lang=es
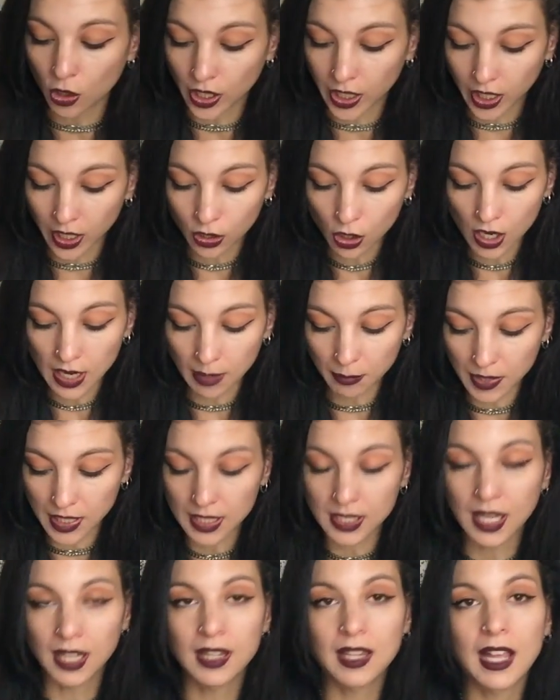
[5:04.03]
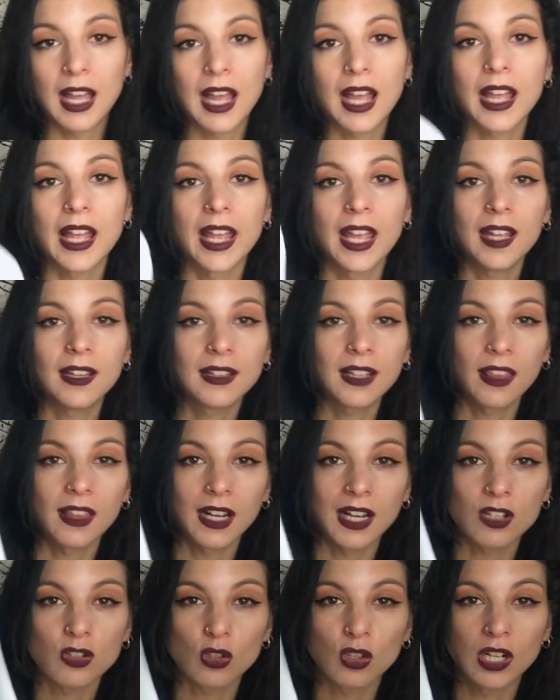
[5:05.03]
cogí dos camisetas, esta de
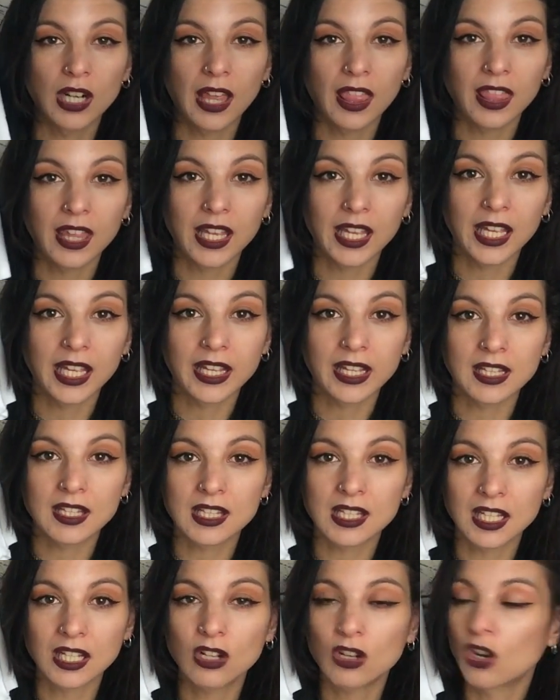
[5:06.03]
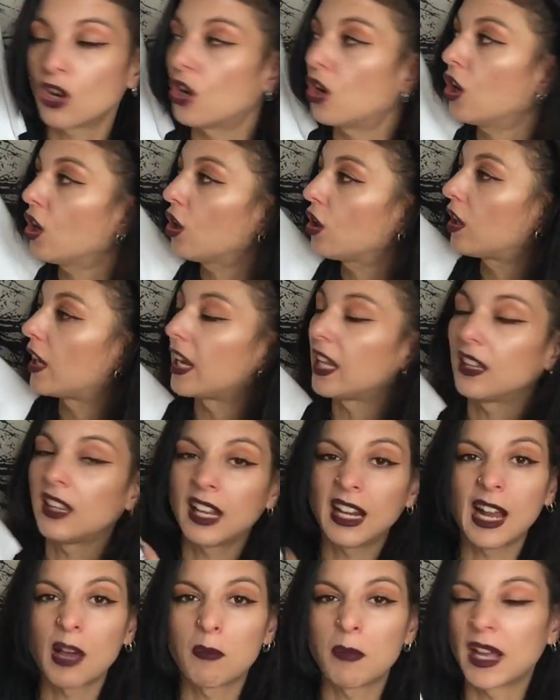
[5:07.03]
la zona de chicos, que es
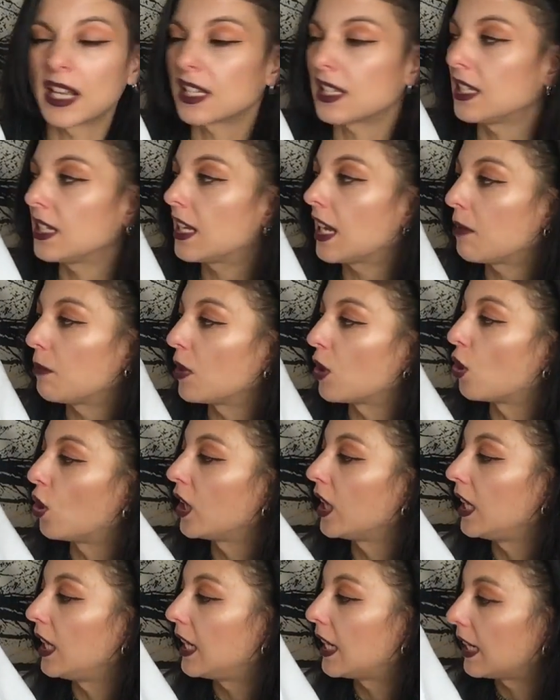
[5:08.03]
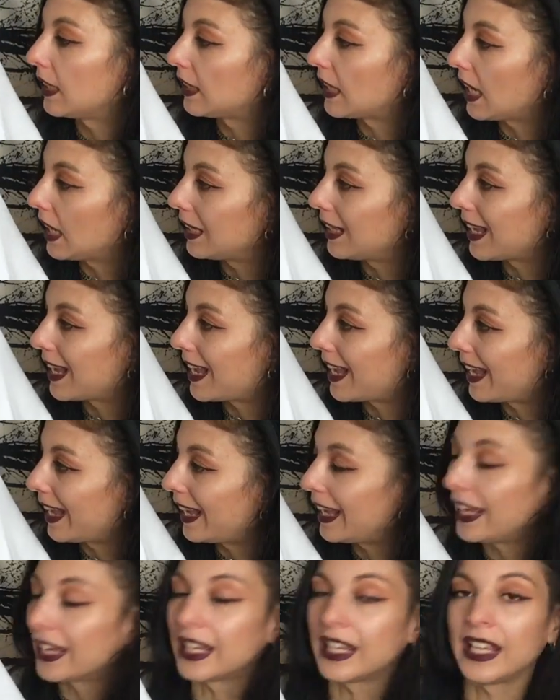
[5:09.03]
de la básica, y me cogí la talla
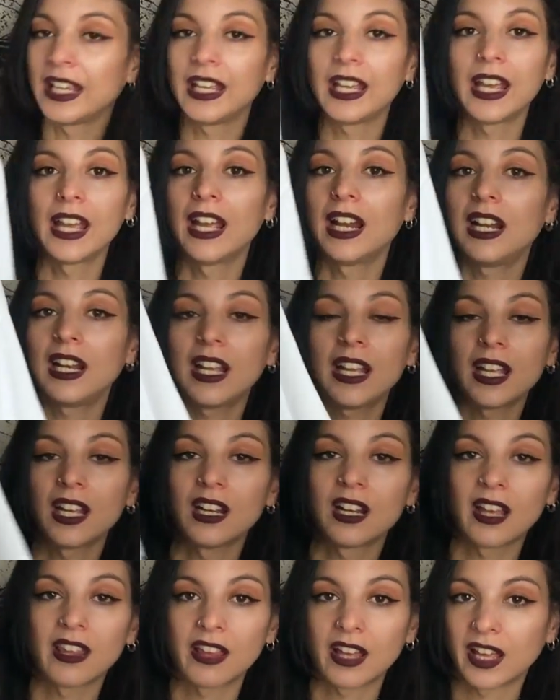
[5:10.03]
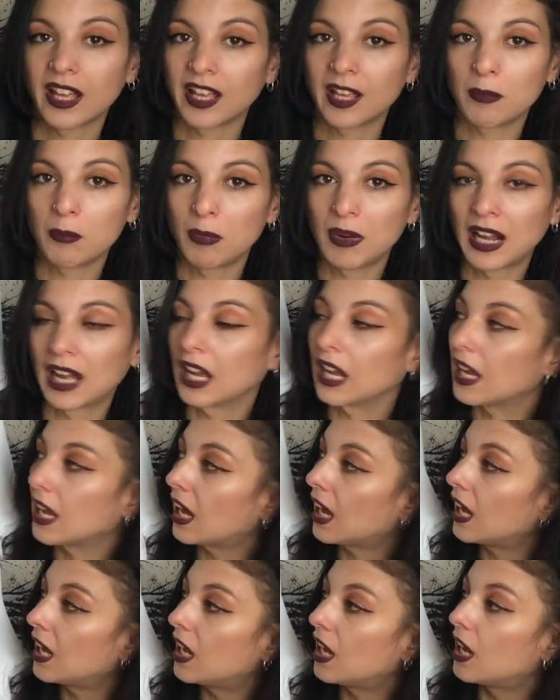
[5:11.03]
XL y nada, es
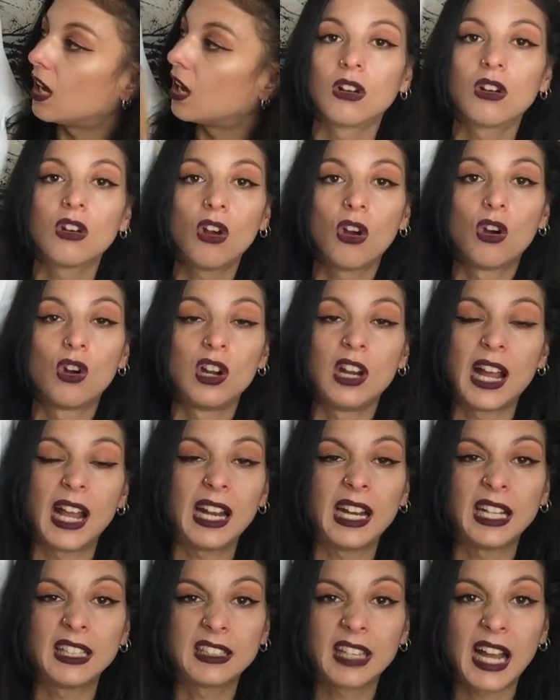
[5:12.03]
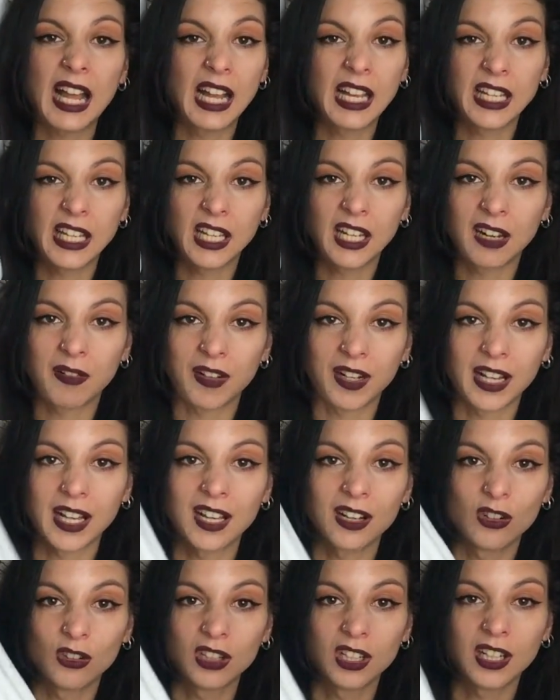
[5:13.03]
blanca con las letras aquí, la
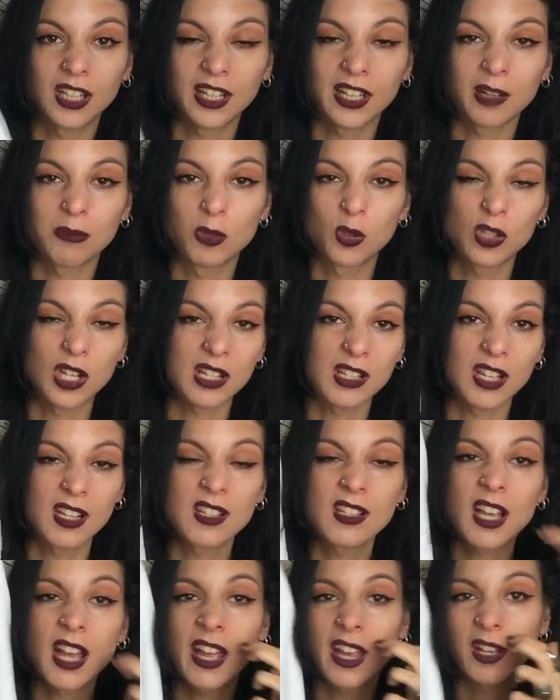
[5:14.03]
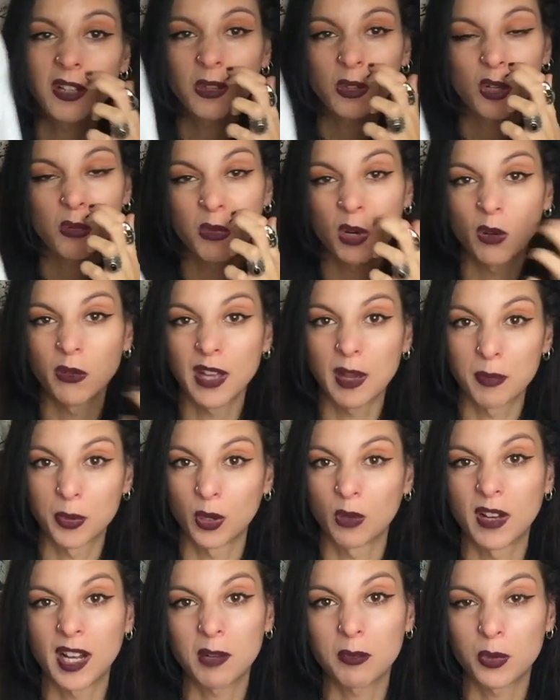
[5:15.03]
verdad que no tiene mucha ciencia. Esto no me lo voy a
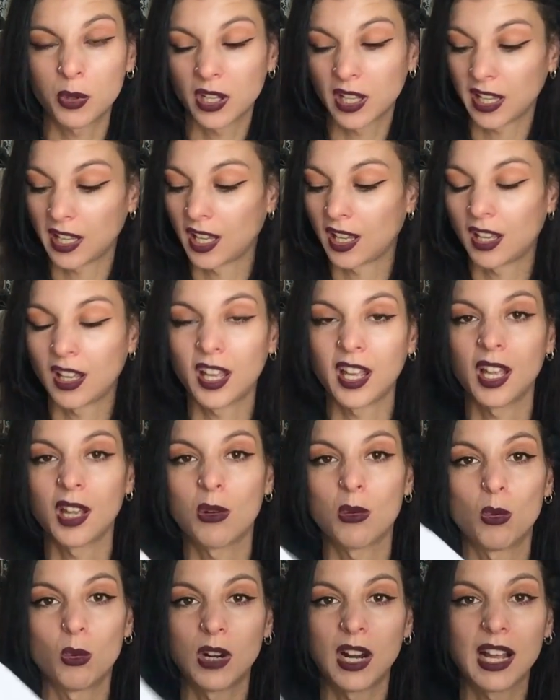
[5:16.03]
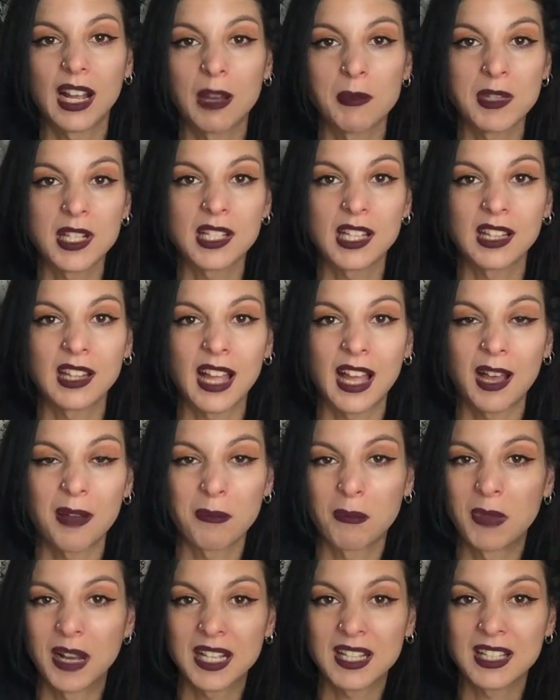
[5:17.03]
probar porque es una
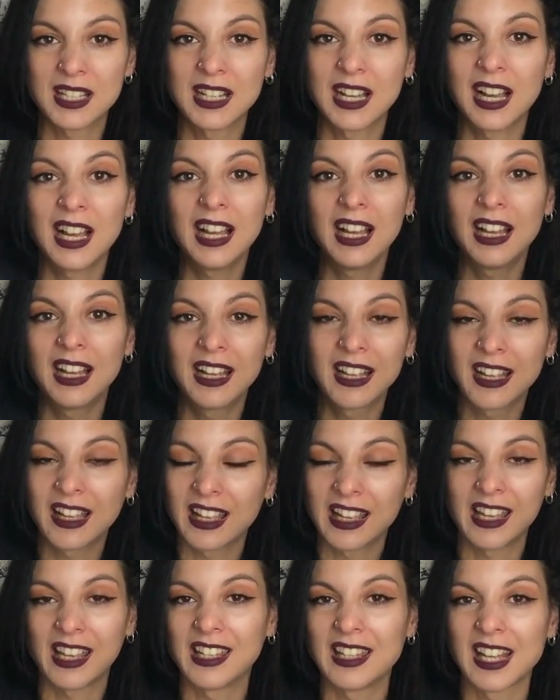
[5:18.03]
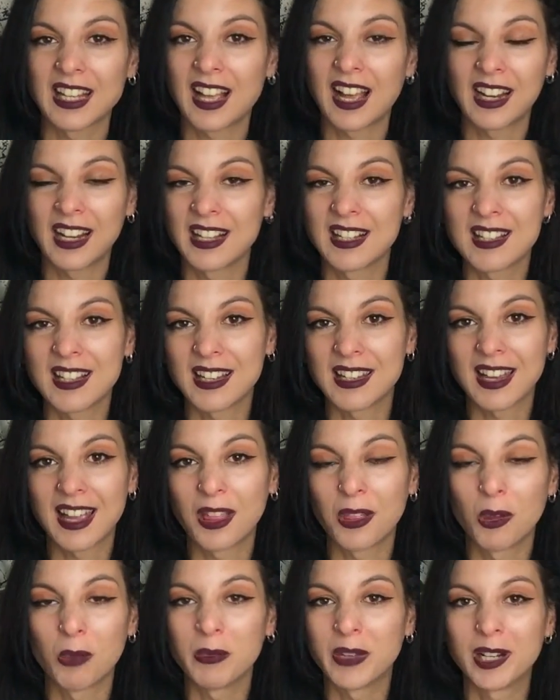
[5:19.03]
camiseta básica que ya le he
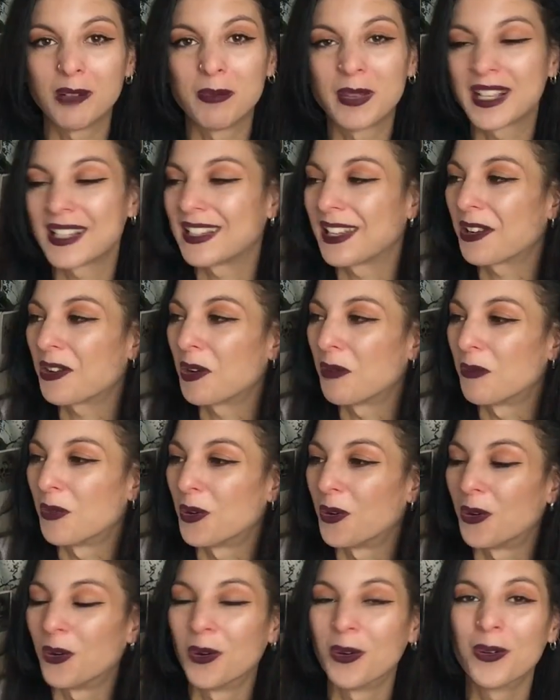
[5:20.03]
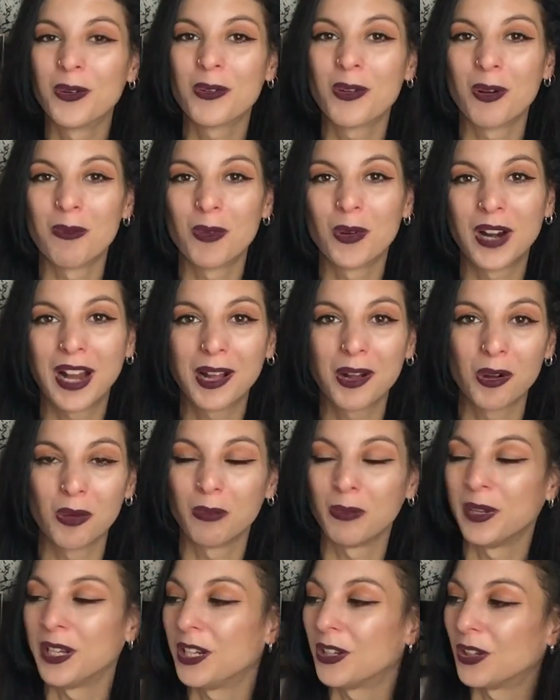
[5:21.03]
enseñado mil veces cómo, cómo las
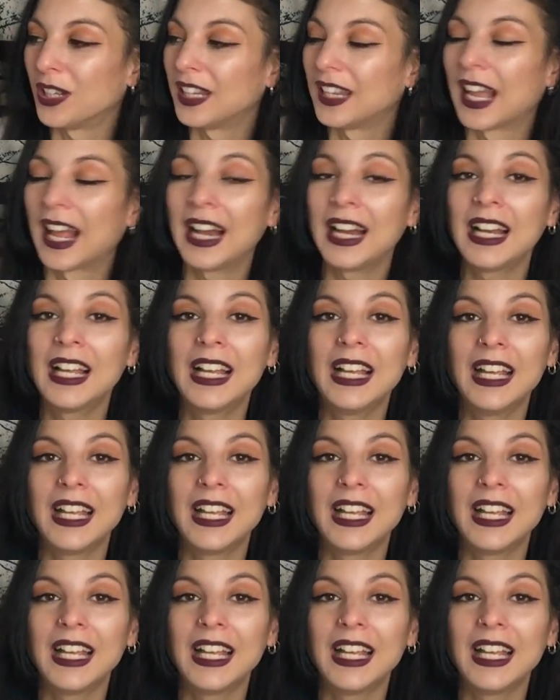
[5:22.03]
combino y tal.